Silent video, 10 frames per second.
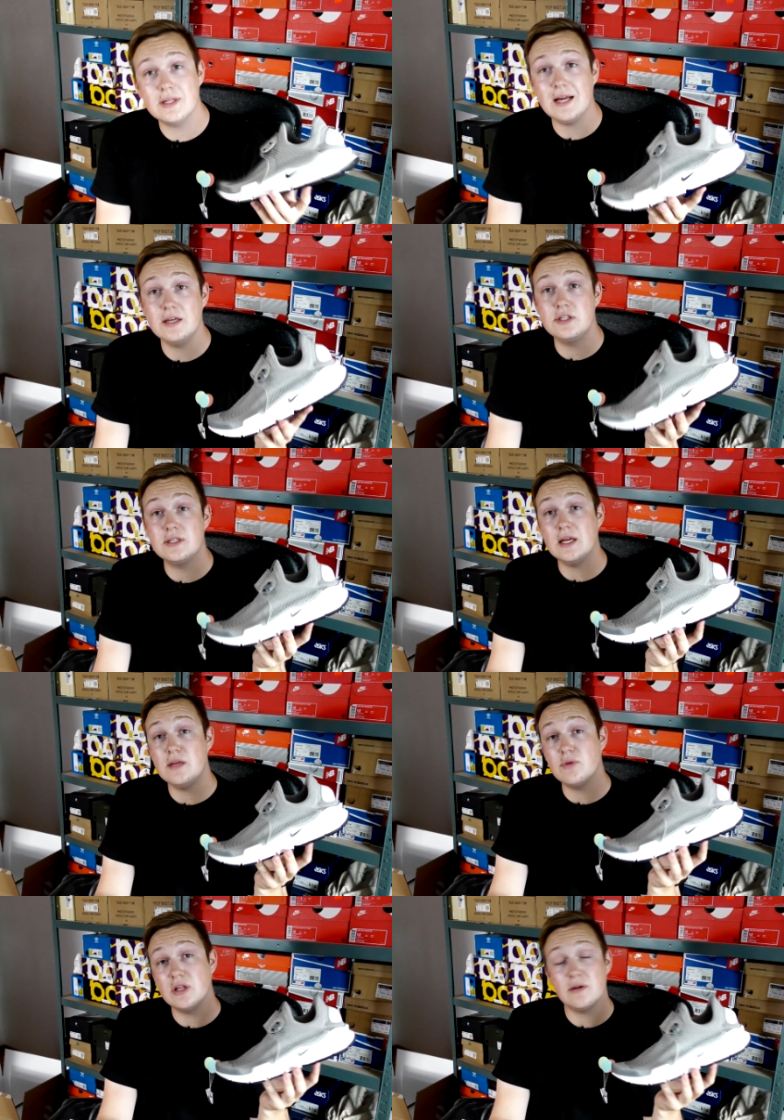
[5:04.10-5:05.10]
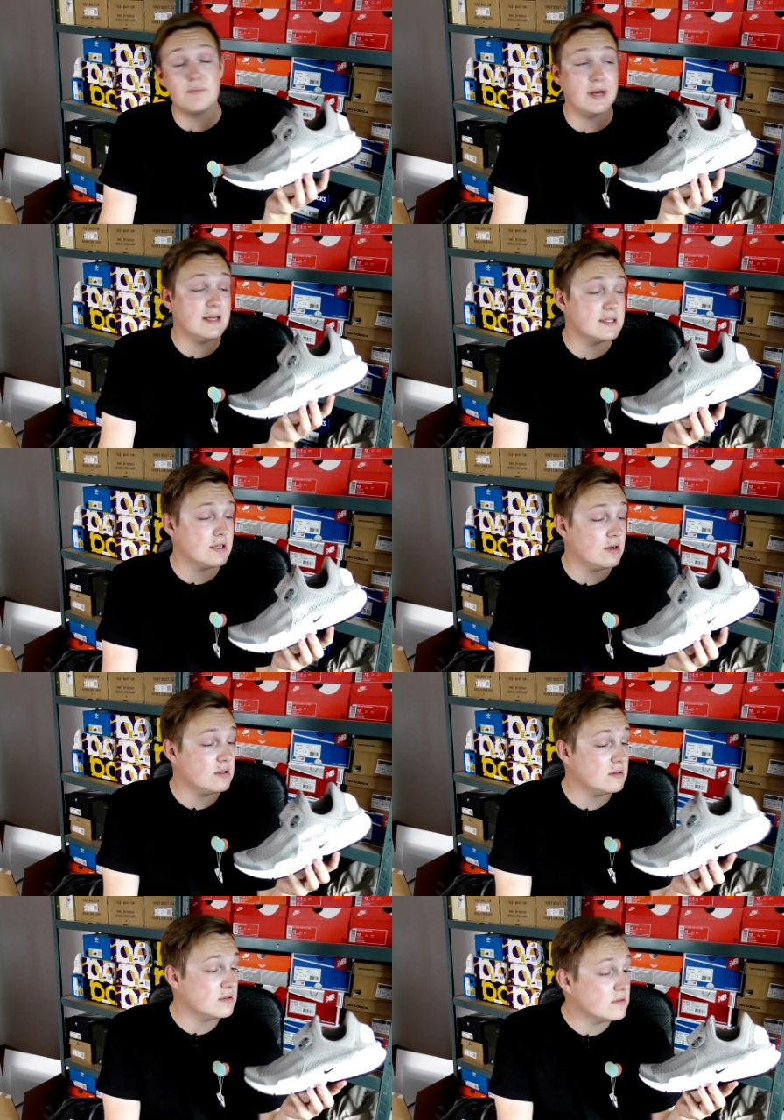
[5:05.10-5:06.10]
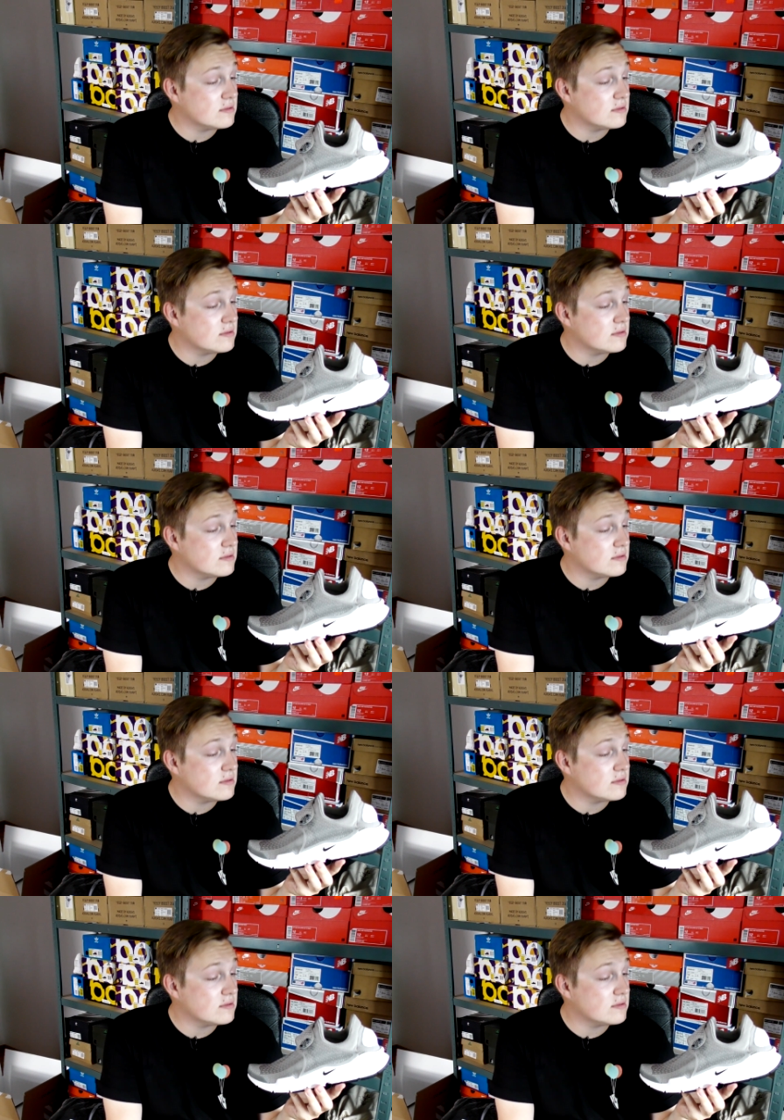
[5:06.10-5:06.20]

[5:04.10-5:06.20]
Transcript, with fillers: Dalej cisnęli model Presto.